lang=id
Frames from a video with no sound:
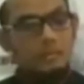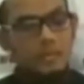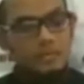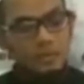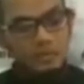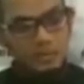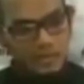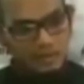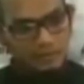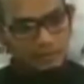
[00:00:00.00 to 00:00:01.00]
tabiin juga
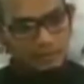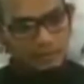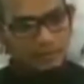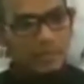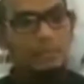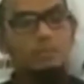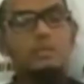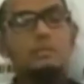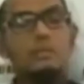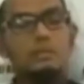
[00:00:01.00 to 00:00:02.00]
tidak
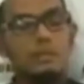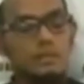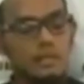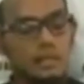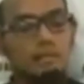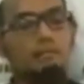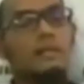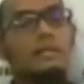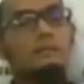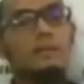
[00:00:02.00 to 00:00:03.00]
Tabi'ut tabi'in juga tidak.
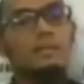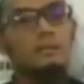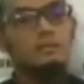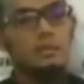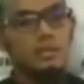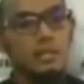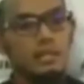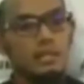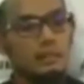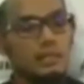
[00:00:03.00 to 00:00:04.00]
Empat imam madhab juga
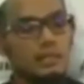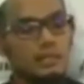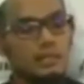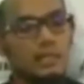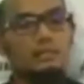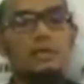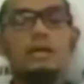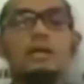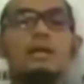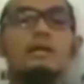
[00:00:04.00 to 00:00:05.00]
tidak. Di abad ketiga
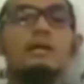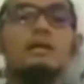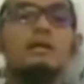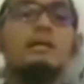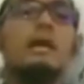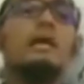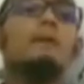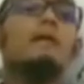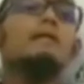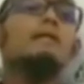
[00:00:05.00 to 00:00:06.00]
juga enggak. Di
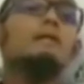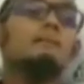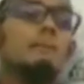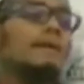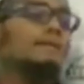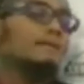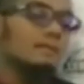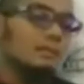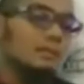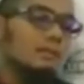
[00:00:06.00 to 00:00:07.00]
abad keempat
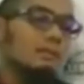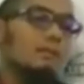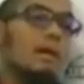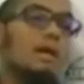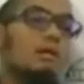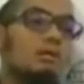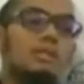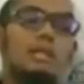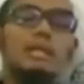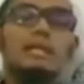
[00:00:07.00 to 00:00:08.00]
baru
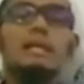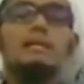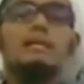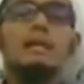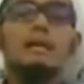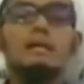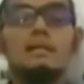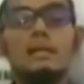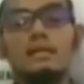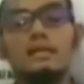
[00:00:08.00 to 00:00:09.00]
dirayakan hari
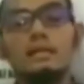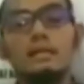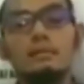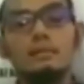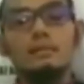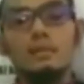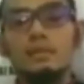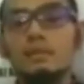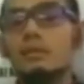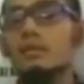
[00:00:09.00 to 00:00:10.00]
kelahirannya Nabi
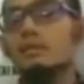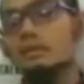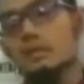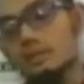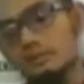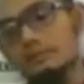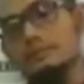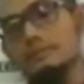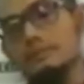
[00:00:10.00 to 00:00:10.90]
Shallallahu Alaihi Wasallam.